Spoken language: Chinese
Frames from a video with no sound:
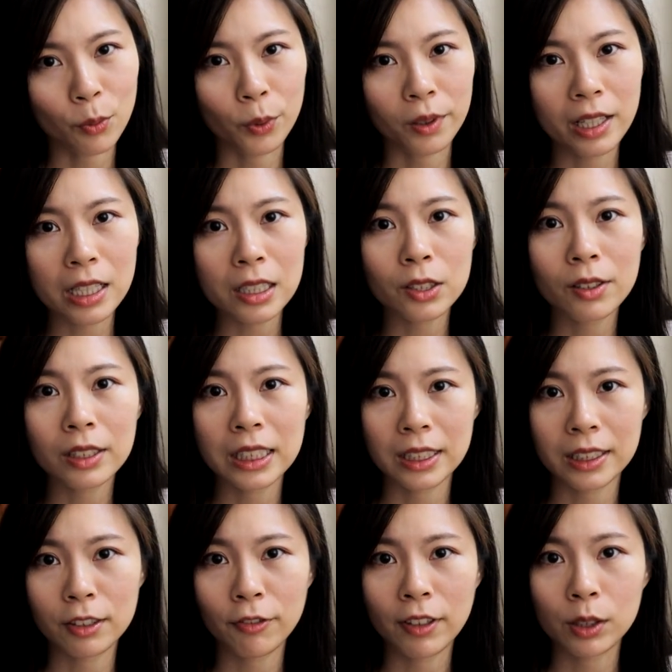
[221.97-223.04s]
我那时候其
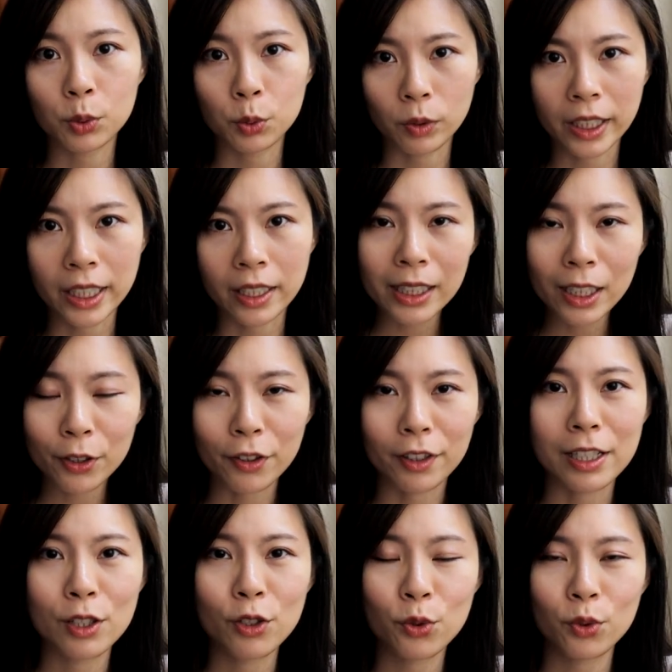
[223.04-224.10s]
实是分五梯，看到有
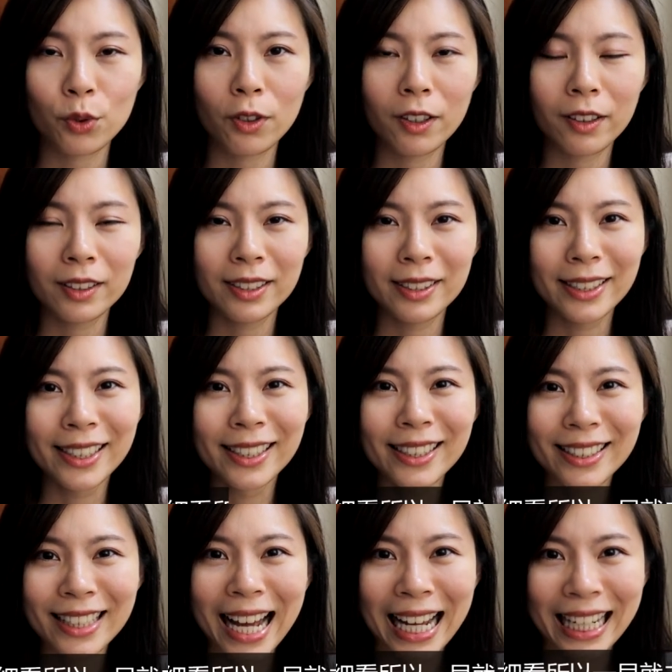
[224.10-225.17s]
人说
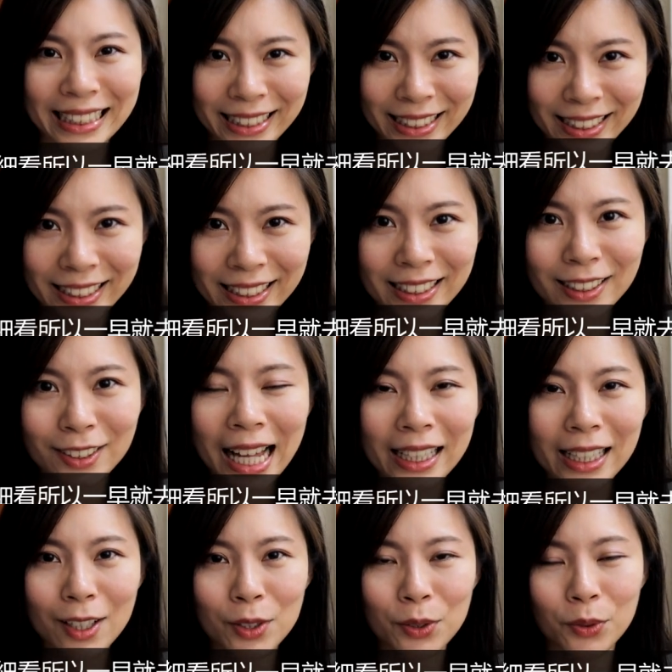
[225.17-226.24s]
他只
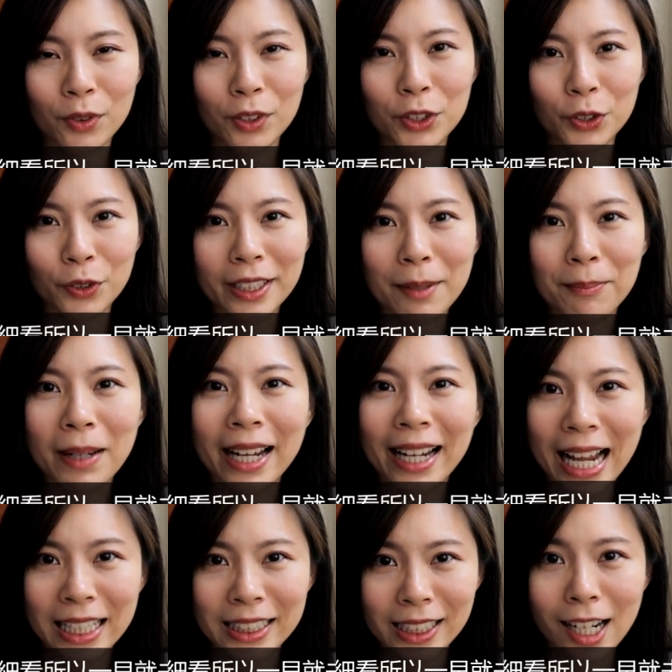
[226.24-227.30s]
看到说九点半
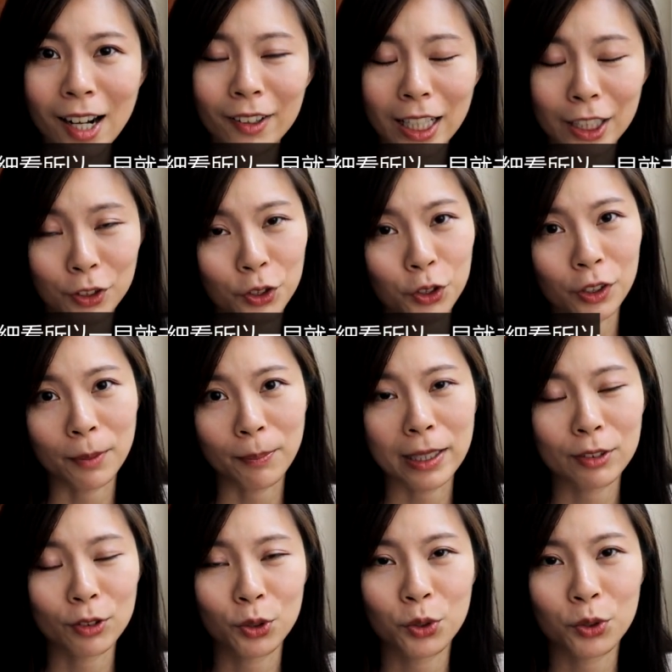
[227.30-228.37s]
开始考，他就九点半
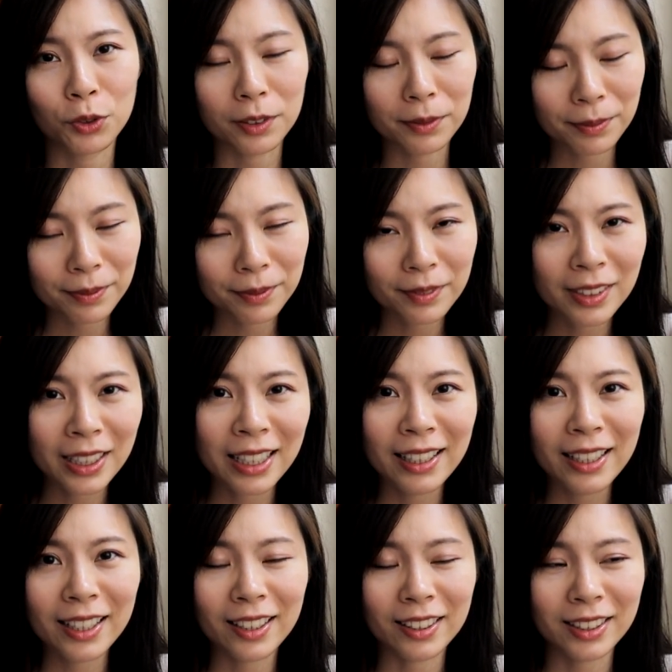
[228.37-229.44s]
就去了，
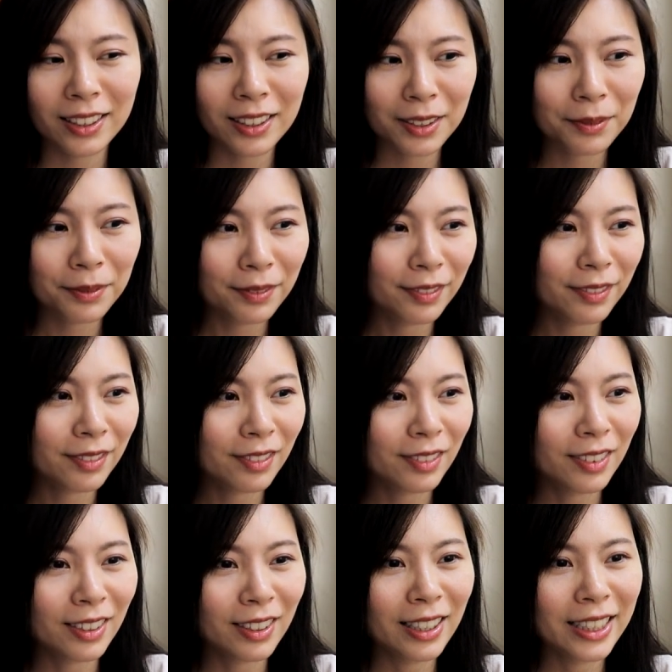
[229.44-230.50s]
可是
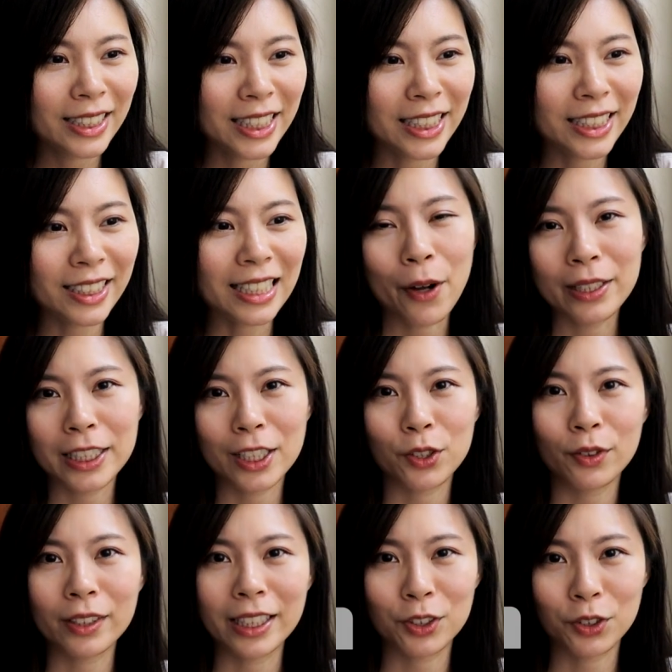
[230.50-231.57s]
其实还会写
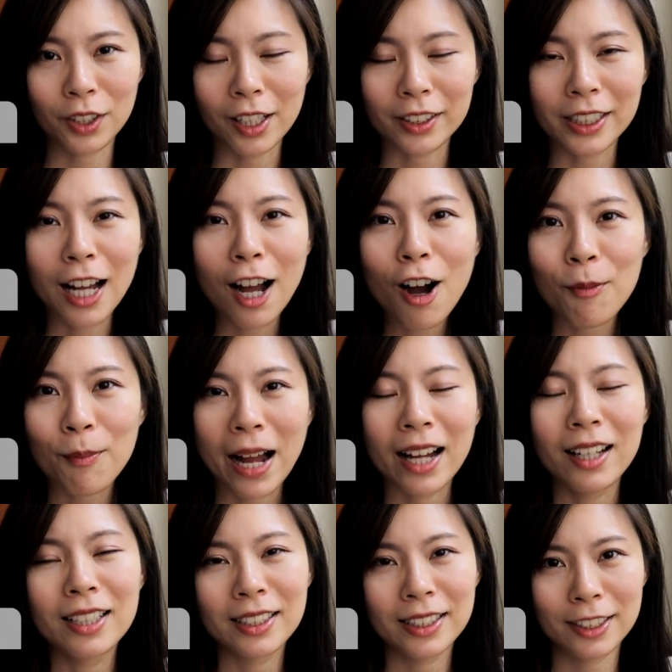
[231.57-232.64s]
说你的准考证号
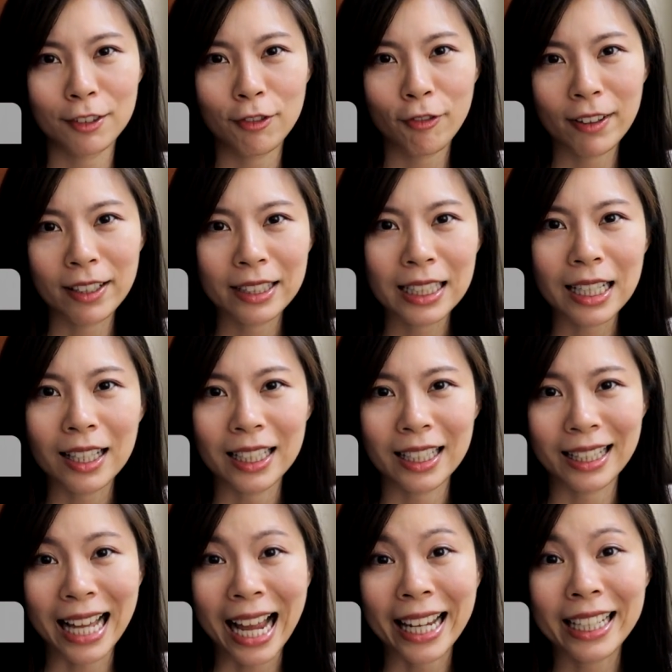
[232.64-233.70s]
码是分到了
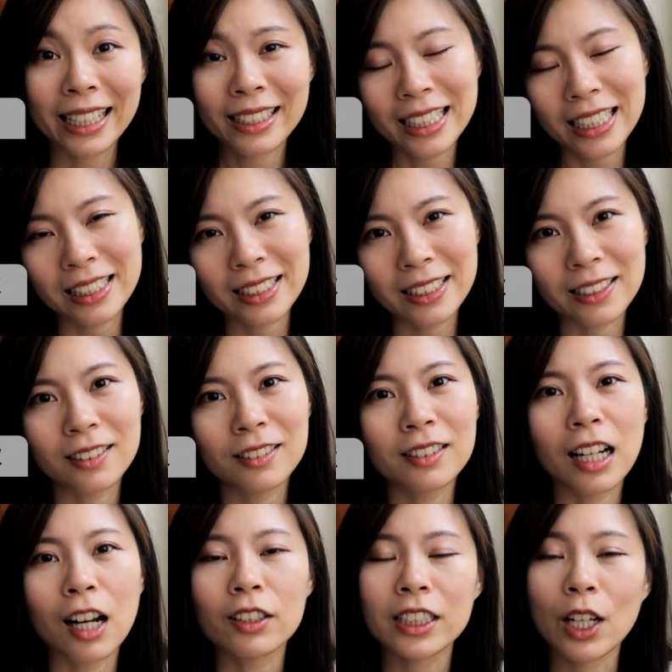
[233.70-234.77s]
哪一个梯次，
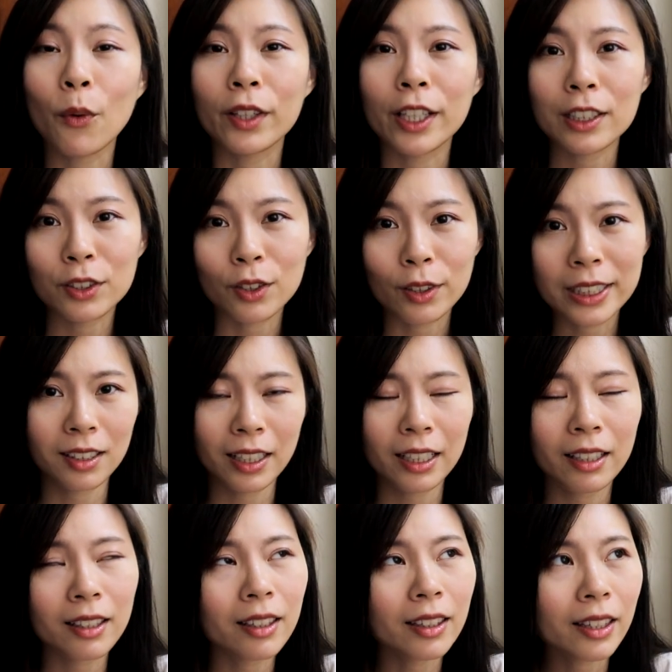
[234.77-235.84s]
然后像我那时候
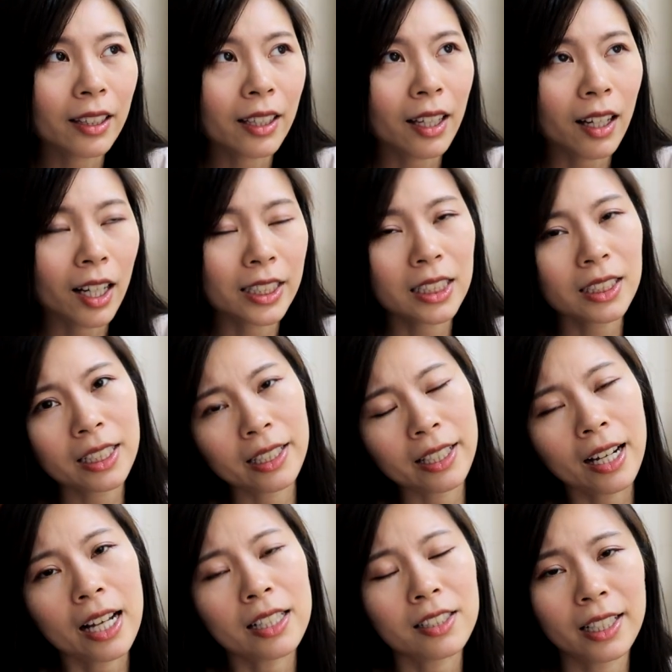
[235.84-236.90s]
一点，好像是一
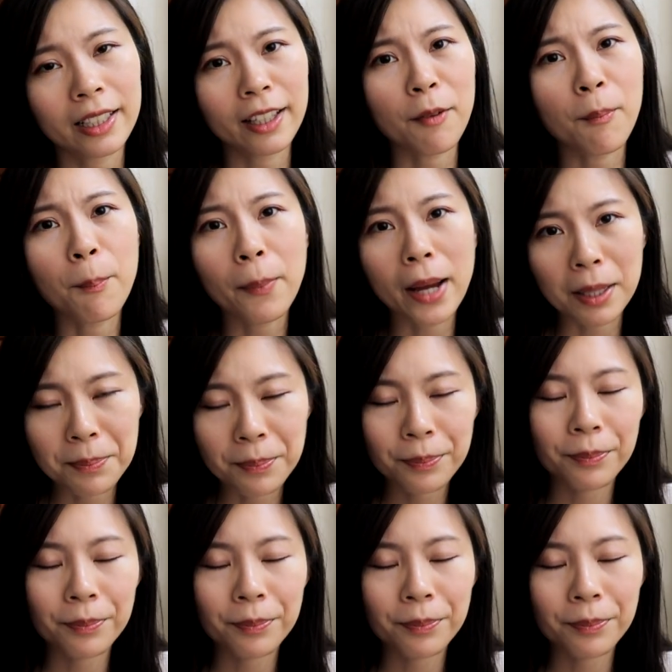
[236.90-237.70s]
点还是一点半。